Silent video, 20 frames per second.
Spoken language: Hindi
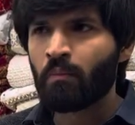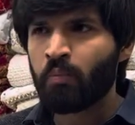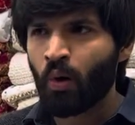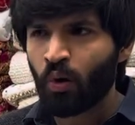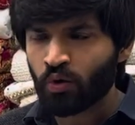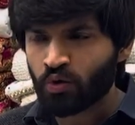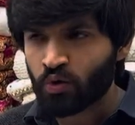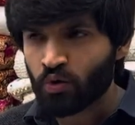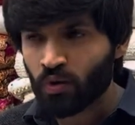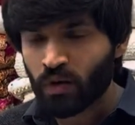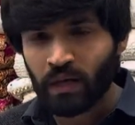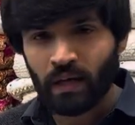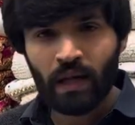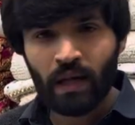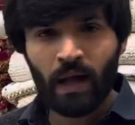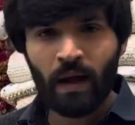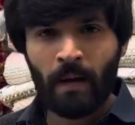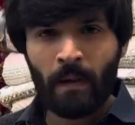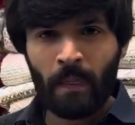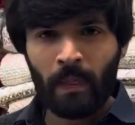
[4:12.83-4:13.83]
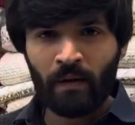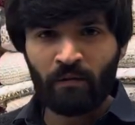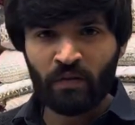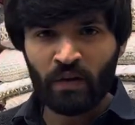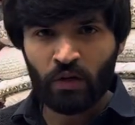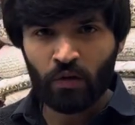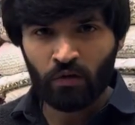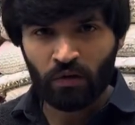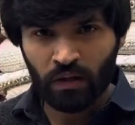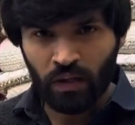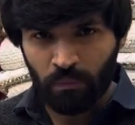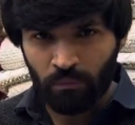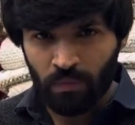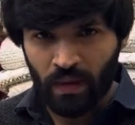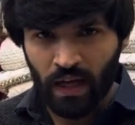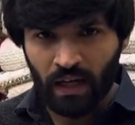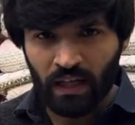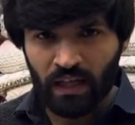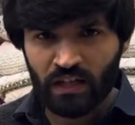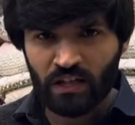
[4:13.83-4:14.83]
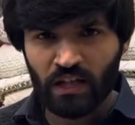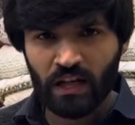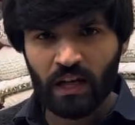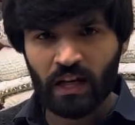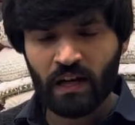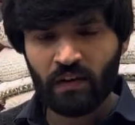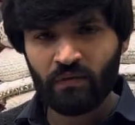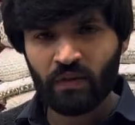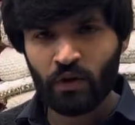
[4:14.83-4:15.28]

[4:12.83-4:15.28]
बहुत शुक्रिया वीडियो स्किप ना कीजिएगा